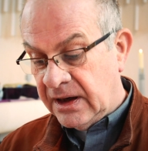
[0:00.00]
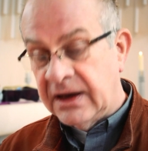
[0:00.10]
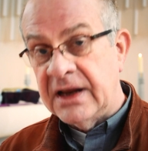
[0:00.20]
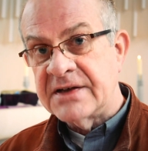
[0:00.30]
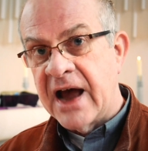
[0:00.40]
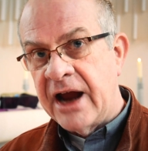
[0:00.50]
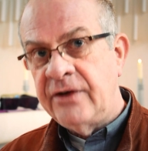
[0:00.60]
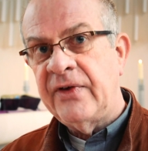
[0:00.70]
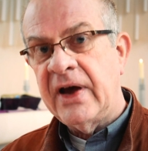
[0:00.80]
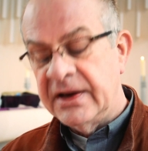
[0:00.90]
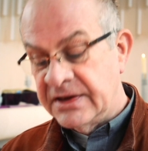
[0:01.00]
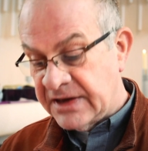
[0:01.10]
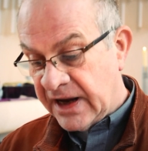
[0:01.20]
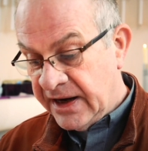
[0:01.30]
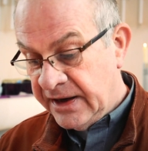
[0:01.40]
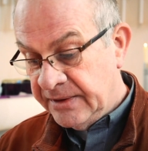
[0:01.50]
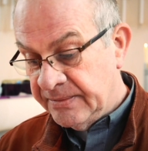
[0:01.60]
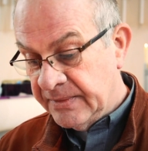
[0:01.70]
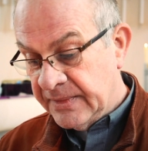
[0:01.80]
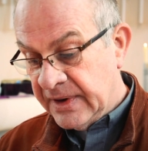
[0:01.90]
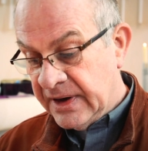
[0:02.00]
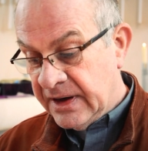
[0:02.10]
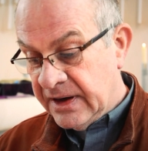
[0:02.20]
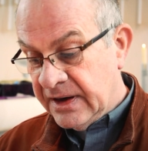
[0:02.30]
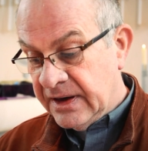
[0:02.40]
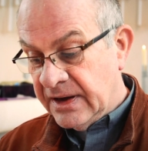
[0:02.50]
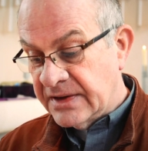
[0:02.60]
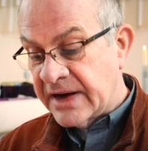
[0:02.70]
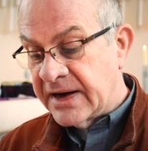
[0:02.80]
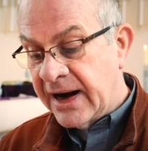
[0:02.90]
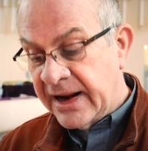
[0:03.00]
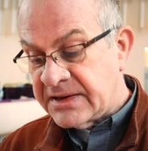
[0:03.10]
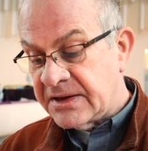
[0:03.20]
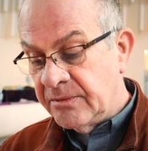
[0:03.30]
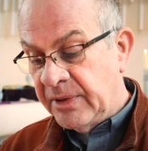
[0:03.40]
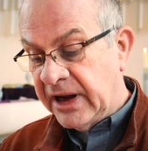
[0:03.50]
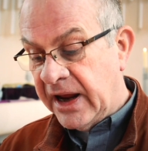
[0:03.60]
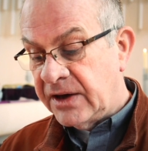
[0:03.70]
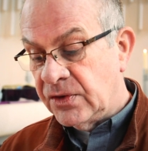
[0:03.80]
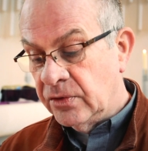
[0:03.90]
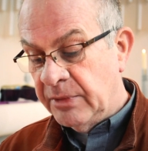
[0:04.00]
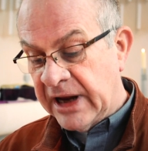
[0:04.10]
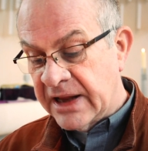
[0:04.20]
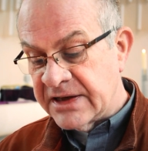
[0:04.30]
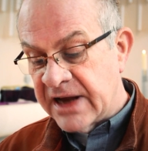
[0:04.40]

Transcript: In dieser einfachen Szene seiner letzten Begegnung mit den